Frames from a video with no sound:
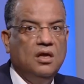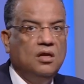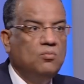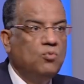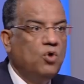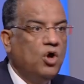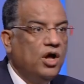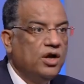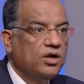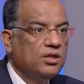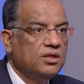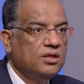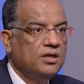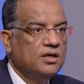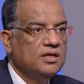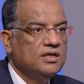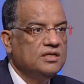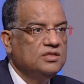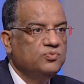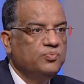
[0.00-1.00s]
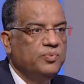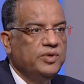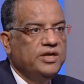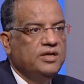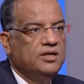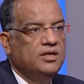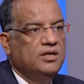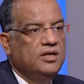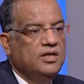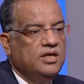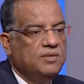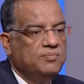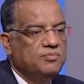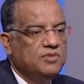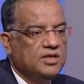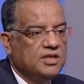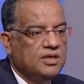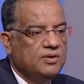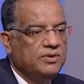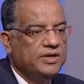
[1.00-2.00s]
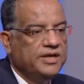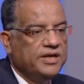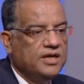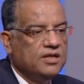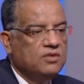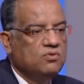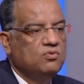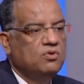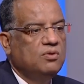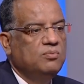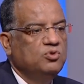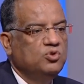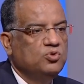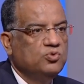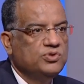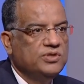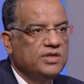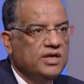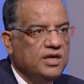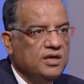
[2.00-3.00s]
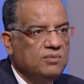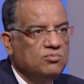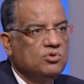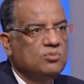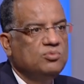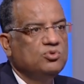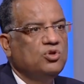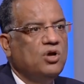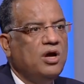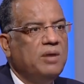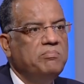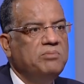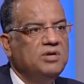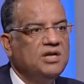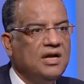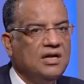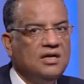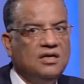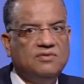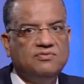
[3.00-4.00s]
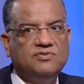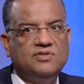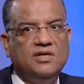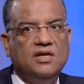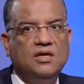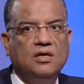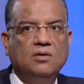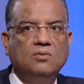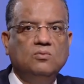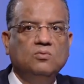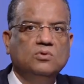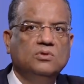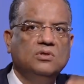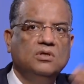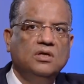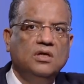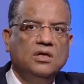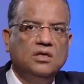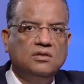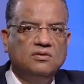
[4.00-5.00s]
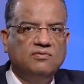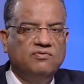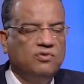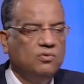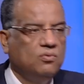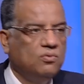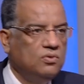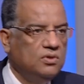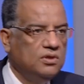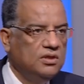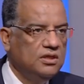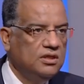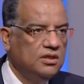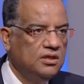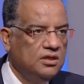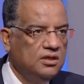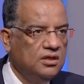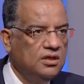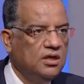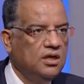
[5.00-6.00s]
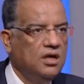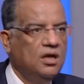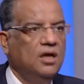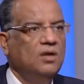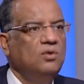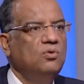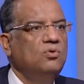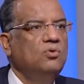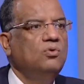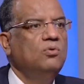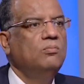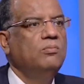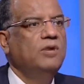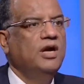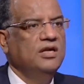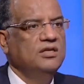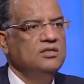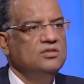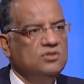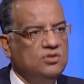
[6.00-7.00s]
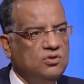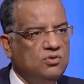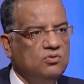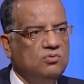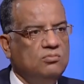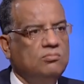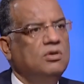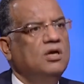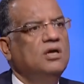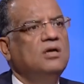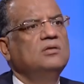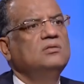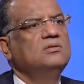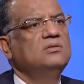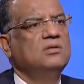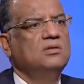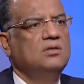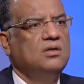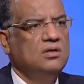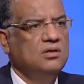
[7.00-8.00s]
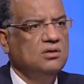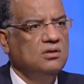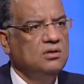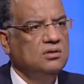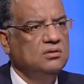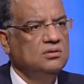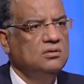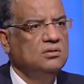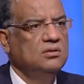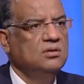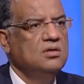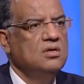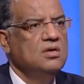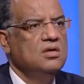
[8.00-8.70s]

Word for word: المعارضه كسبانه ان هي بتتواجد وبتساهم وبتعبر عن نفسها وطلعت في كل الدنيا قالوا اللي هم عايزينه باقصى درجات